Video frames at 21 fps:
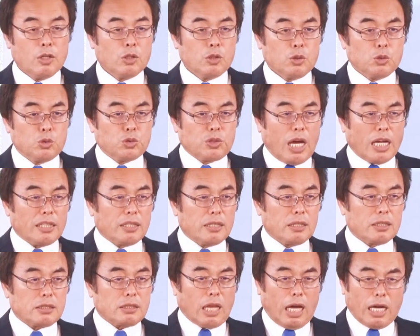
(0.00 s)
油
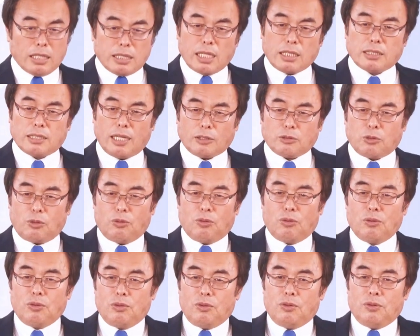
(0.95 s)
断大敵だと
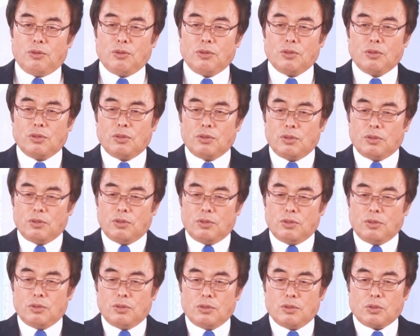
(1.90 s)

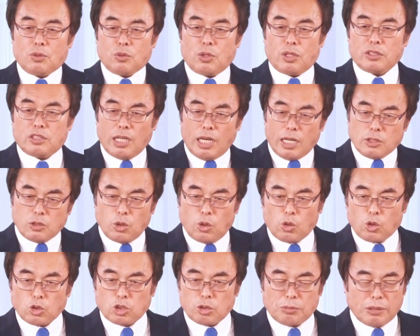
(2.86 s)
これ聖書の
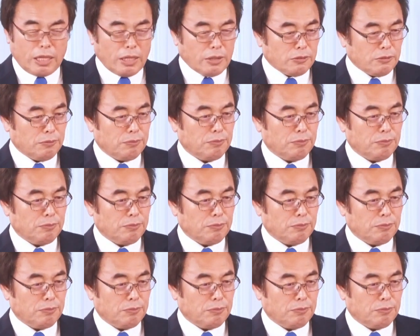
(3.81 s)
言葉なの